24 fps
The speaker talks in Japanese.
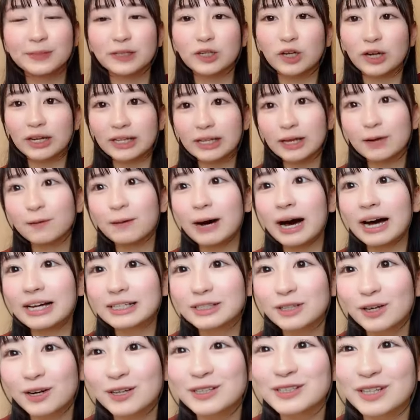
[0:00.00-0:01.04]
それでは
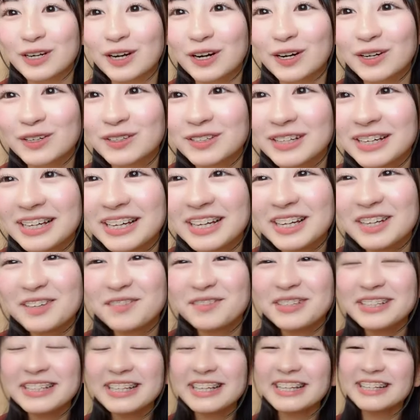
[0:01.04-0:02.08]
そろそろ
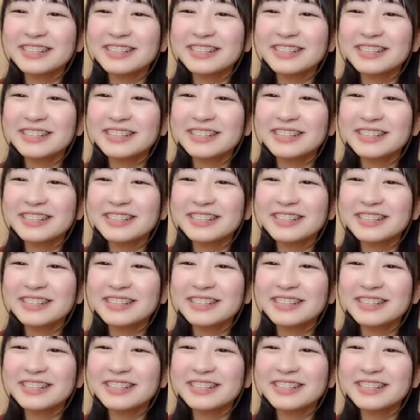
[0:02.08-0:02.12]
みんな